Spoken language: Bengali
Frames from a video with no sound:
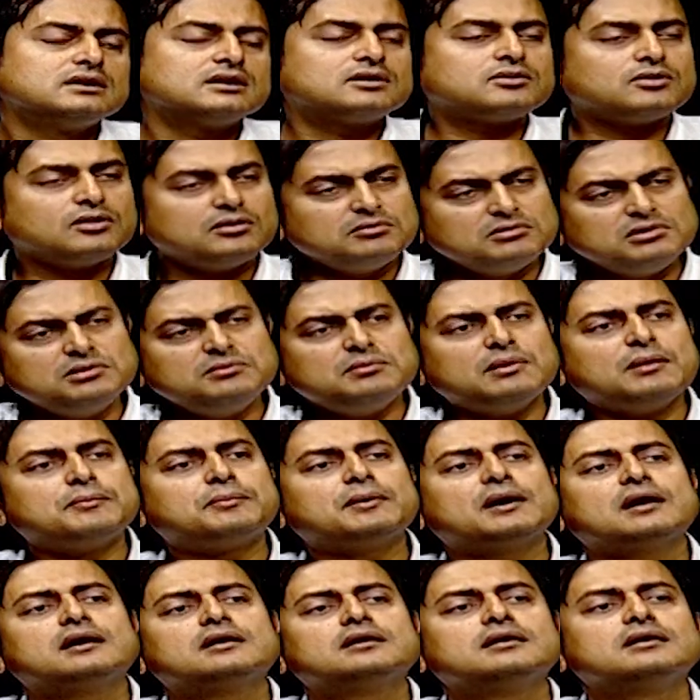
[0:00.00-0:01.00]
কমন
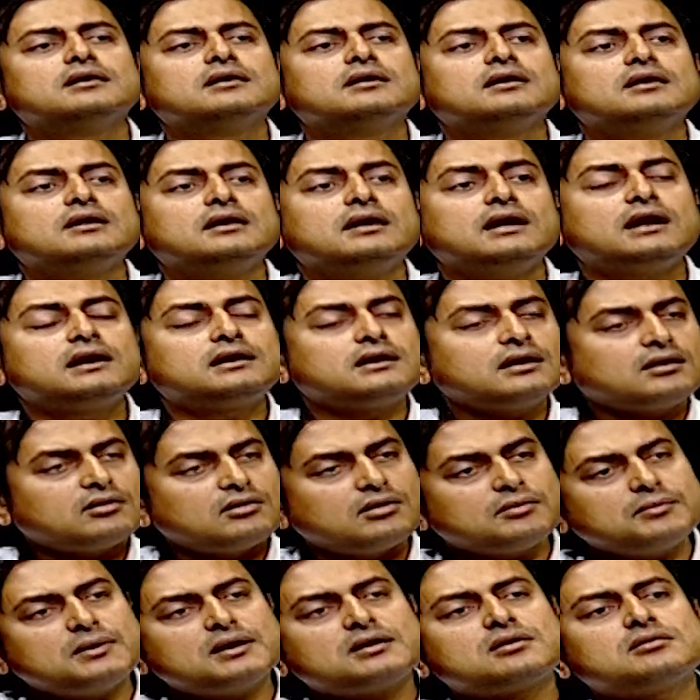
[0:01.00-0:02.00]
ব্যাপার এটা
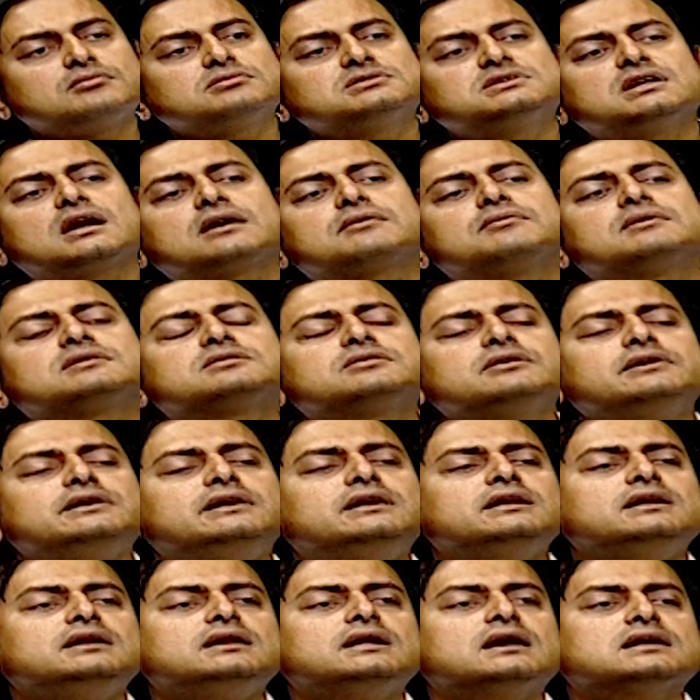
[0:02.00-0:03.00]
করবার ক্ষমতা একমাত্র
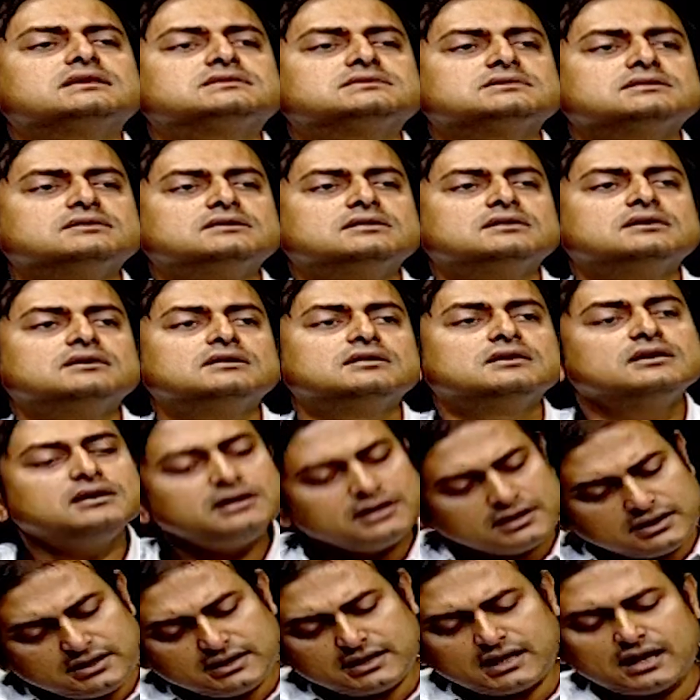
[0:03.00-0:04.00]
ইডিরই আছে
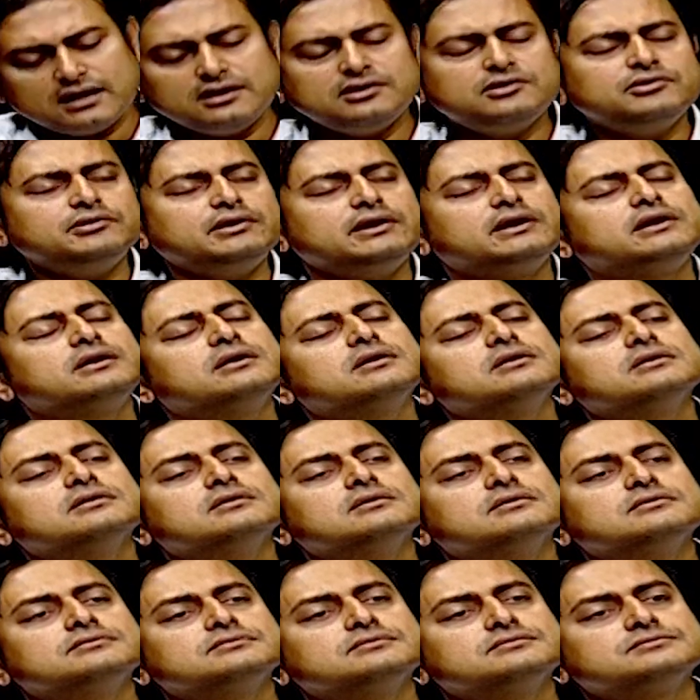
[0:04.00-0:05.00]
ইডি ক্যান ডু কিন্তু
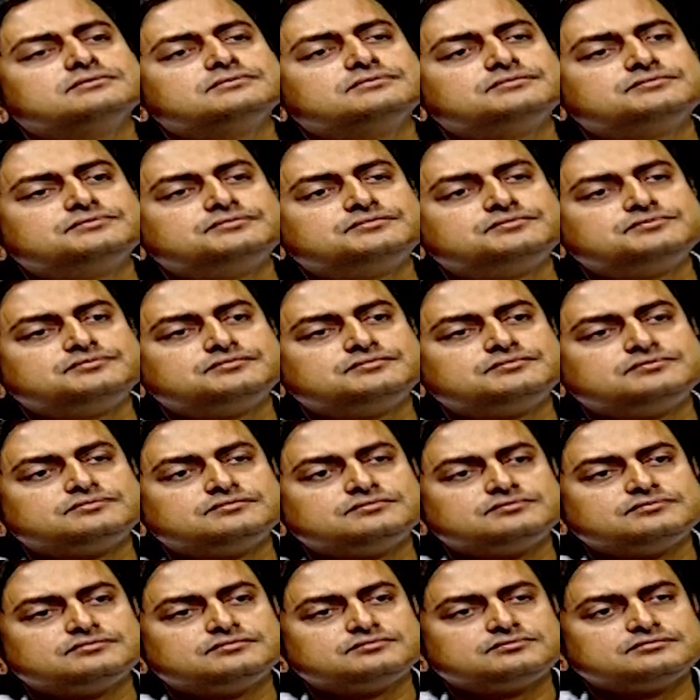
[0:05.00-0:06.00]
লোকে বলে ইট
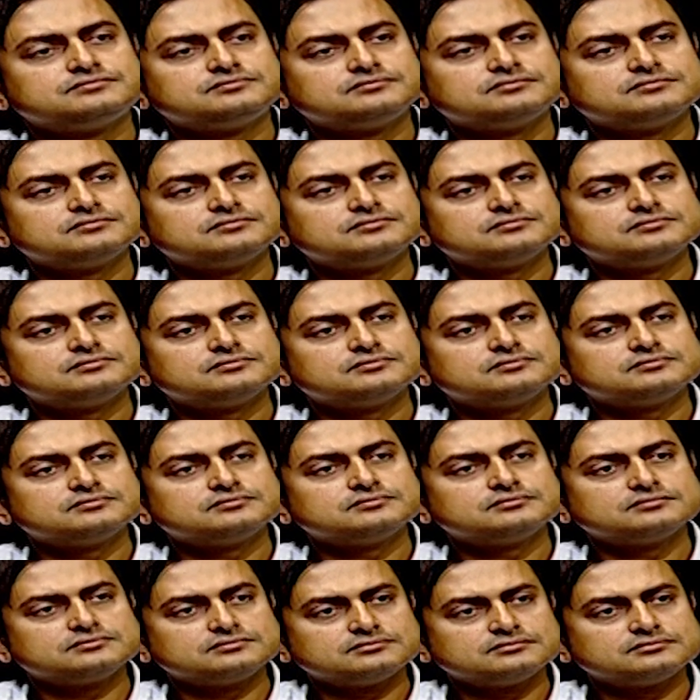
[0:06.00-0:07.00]
মারলে পাটকেল খেতে
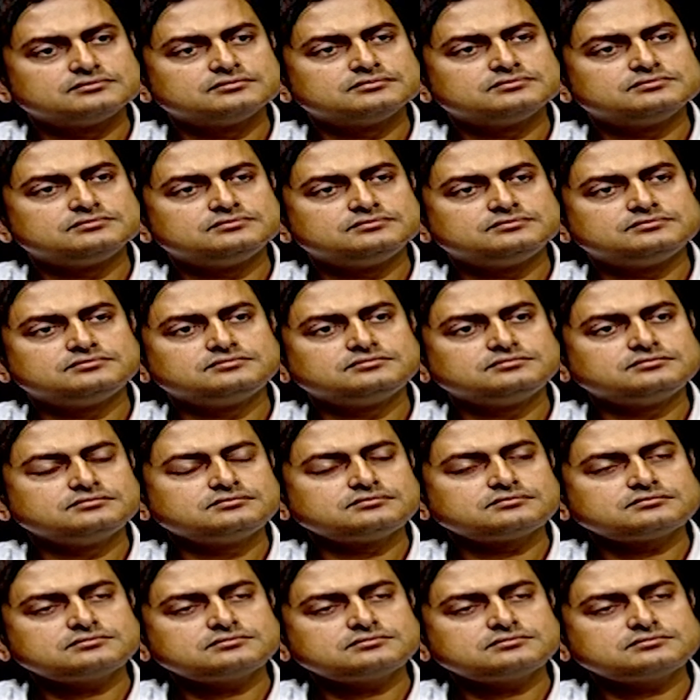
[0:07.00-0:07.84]
হয় আপনি